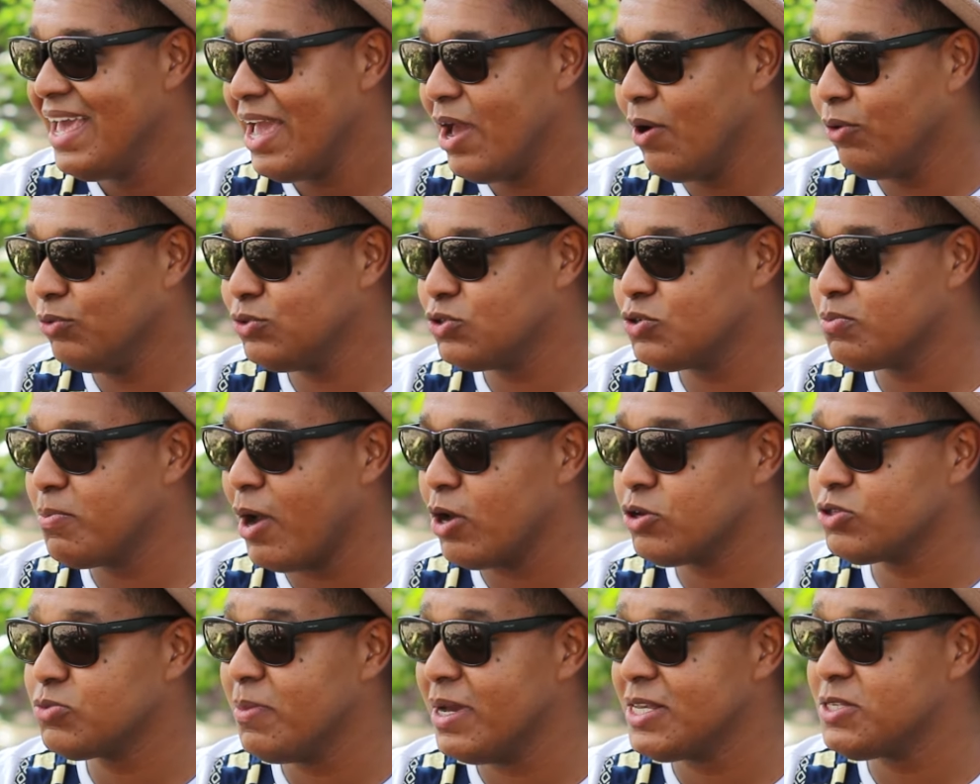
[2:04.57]
É um dos
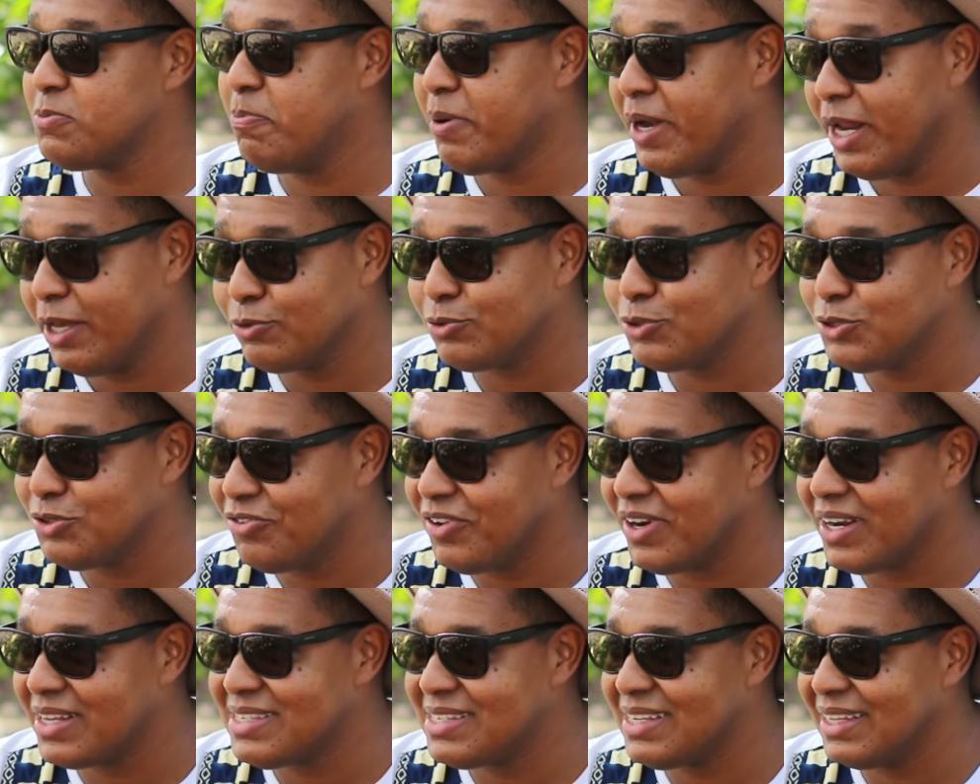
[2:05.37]
bairros mais pretos de
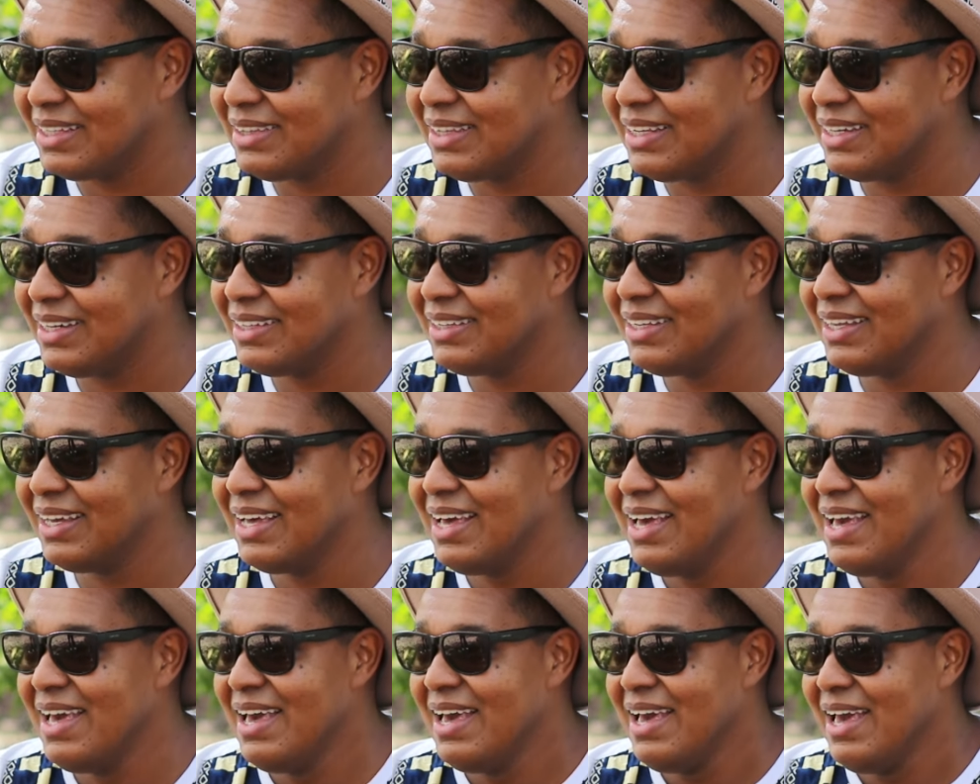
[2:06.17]
Feira de Santana,
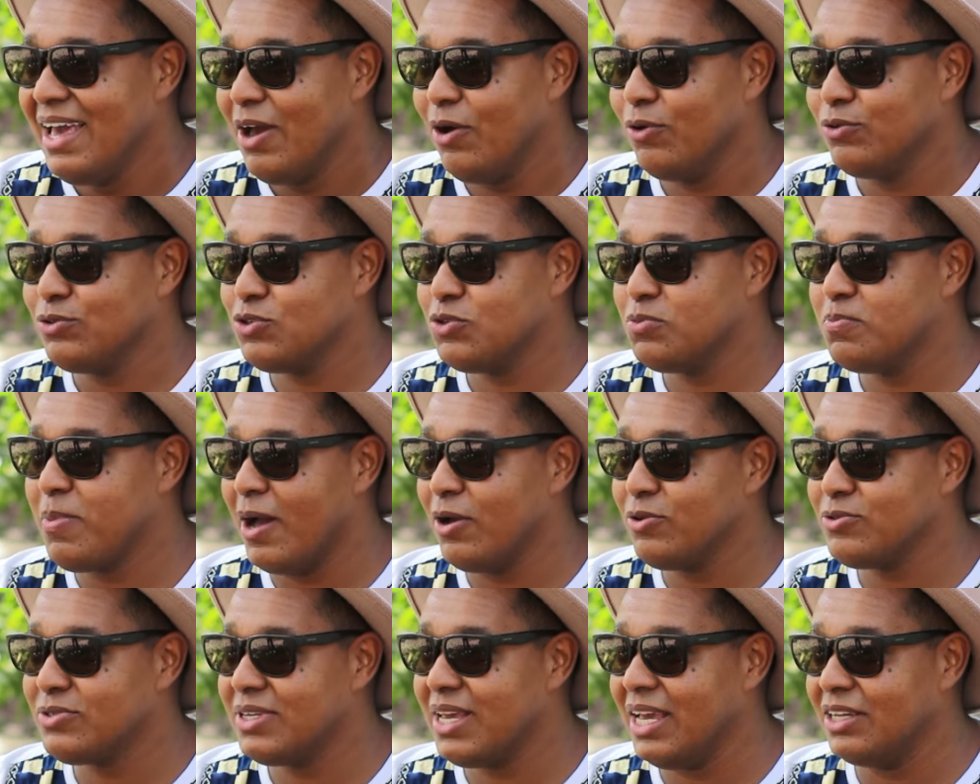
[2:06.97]
é um dos
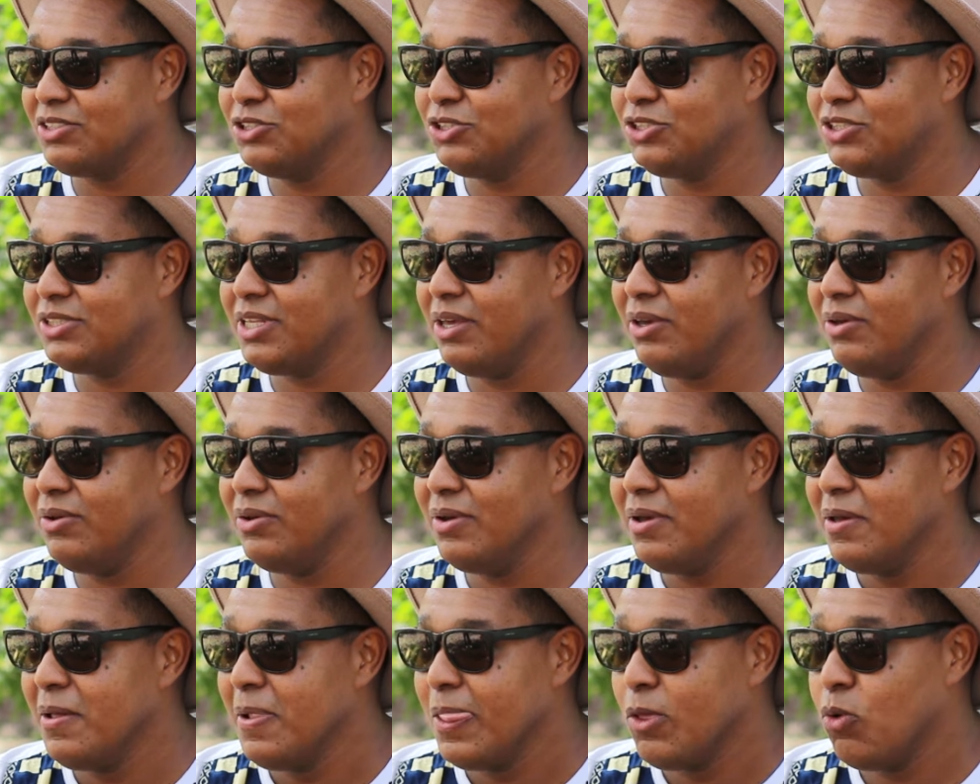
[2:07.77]
bairros que a gente
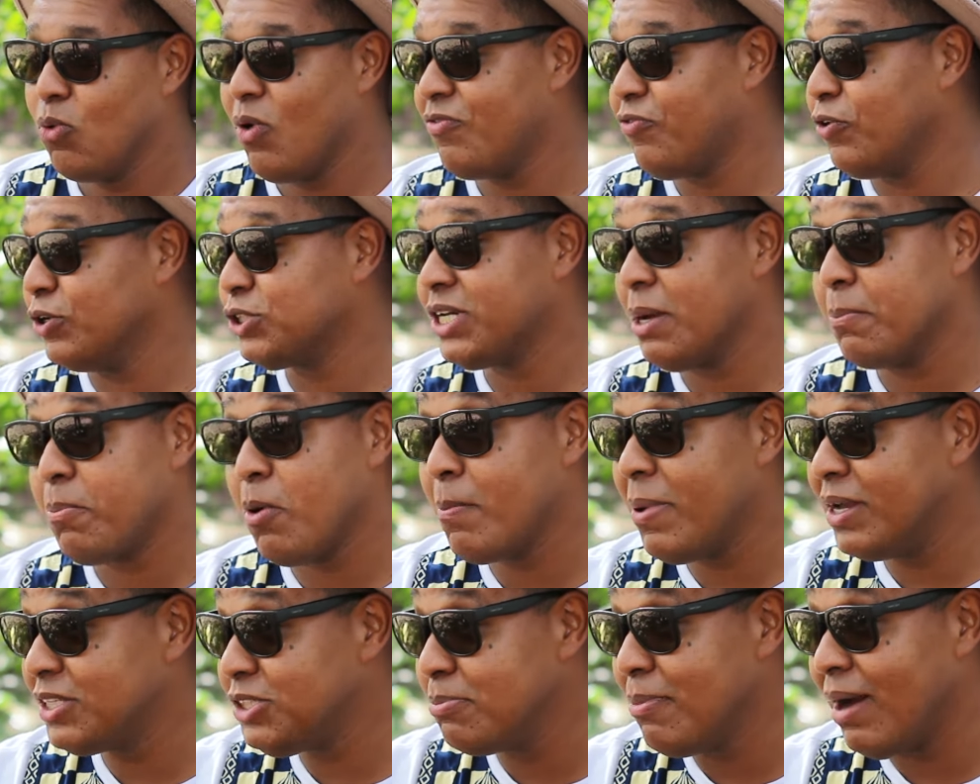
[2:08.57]
tem o Afoxé
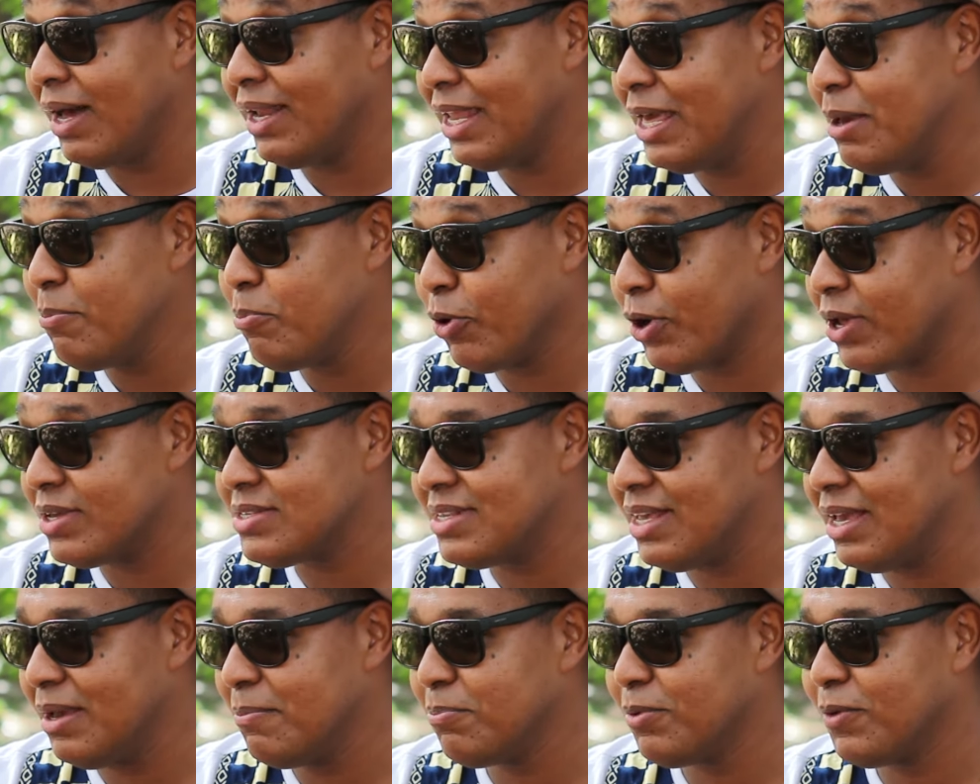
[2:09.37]
Pomba de Malê, por
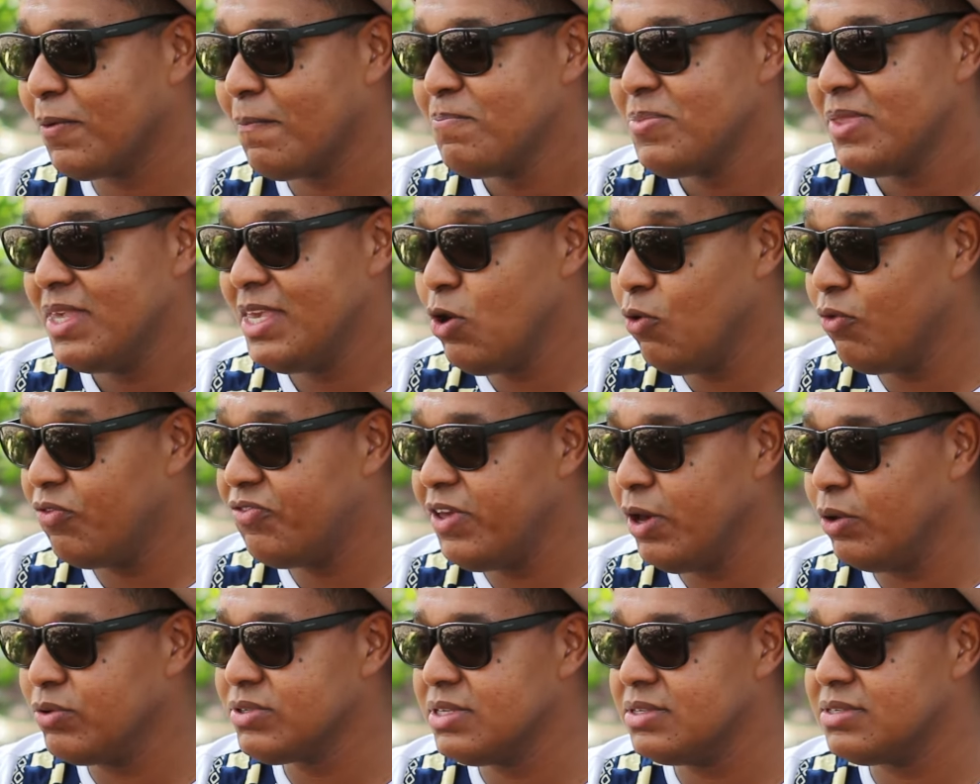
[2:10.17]
exemplo, e eu
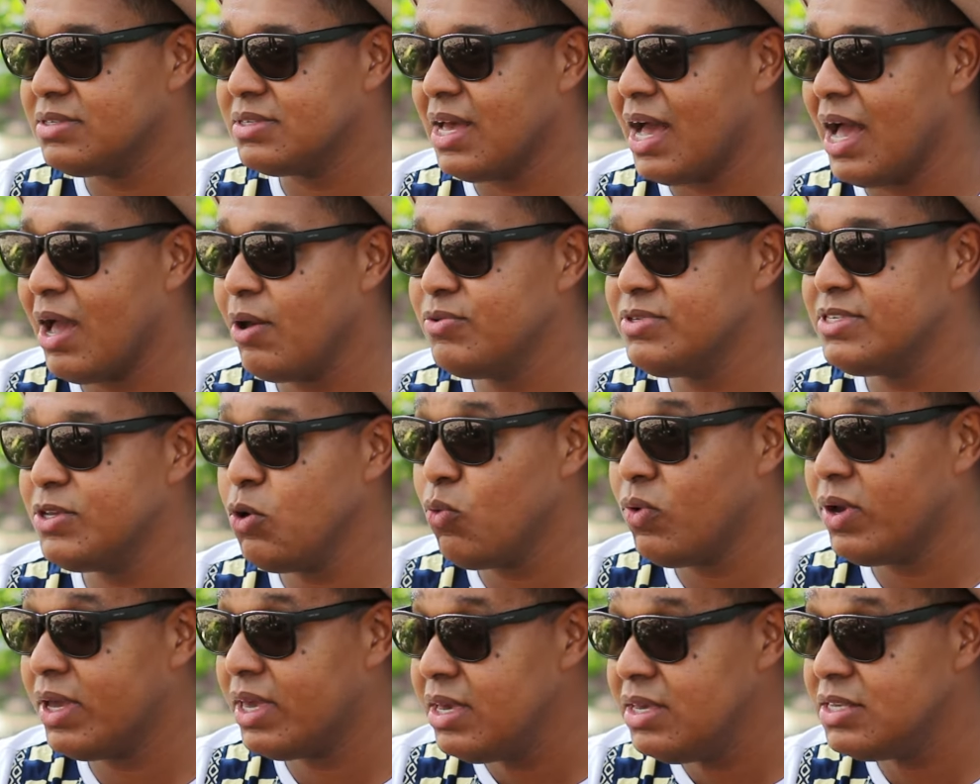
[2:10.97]
via os ensaios e
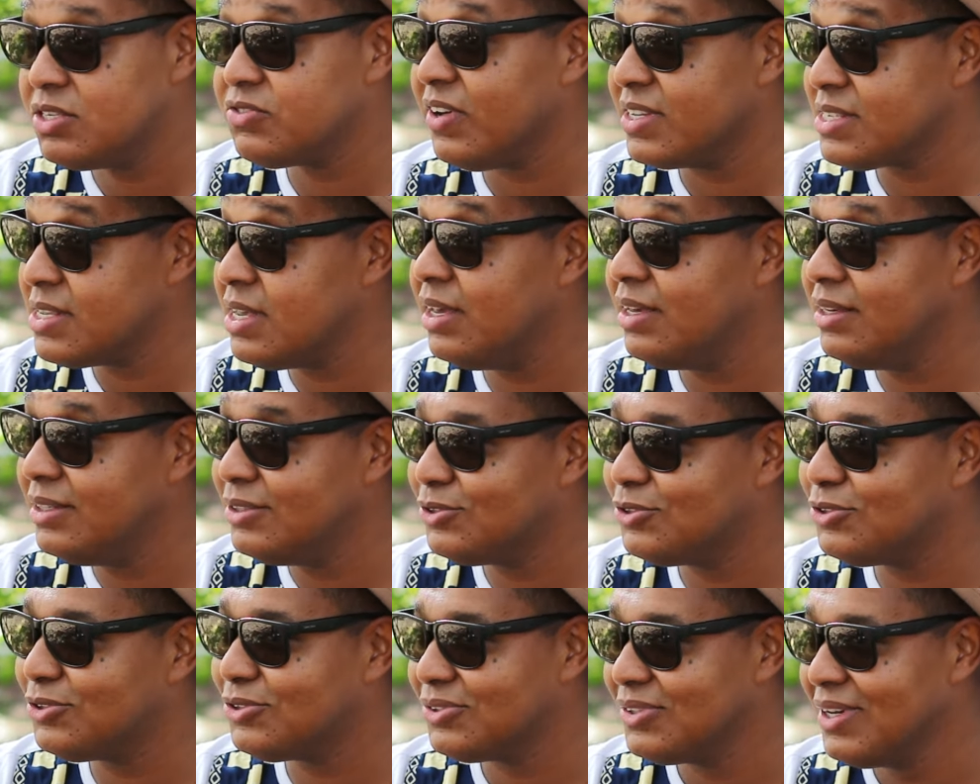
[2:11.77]
eu quis fazer
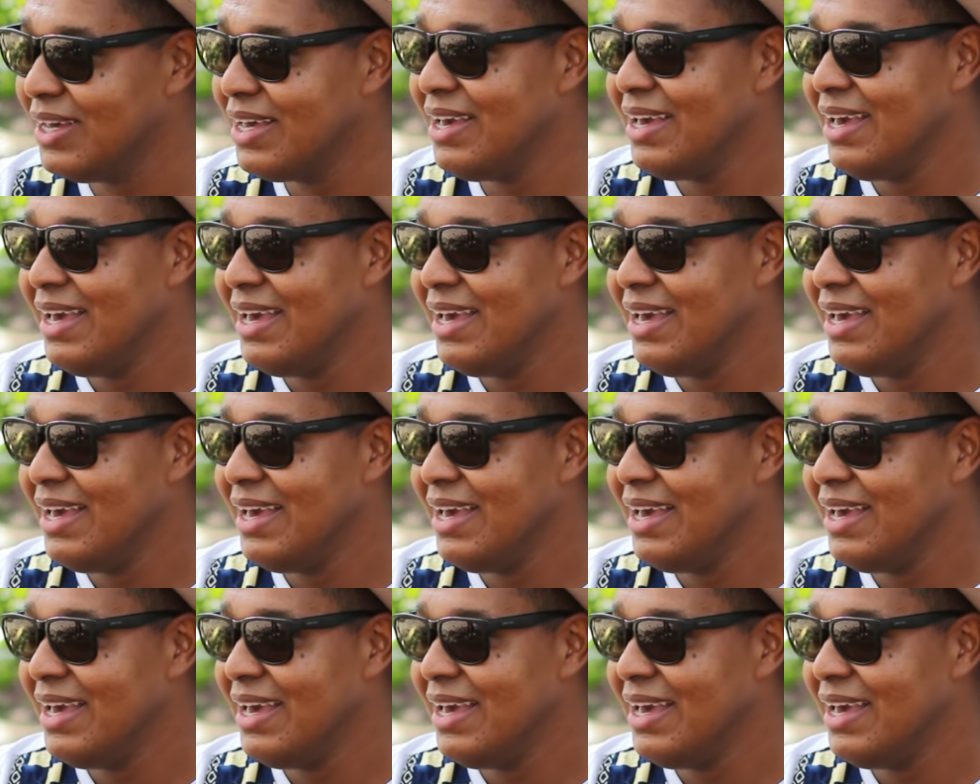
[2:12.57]
isso.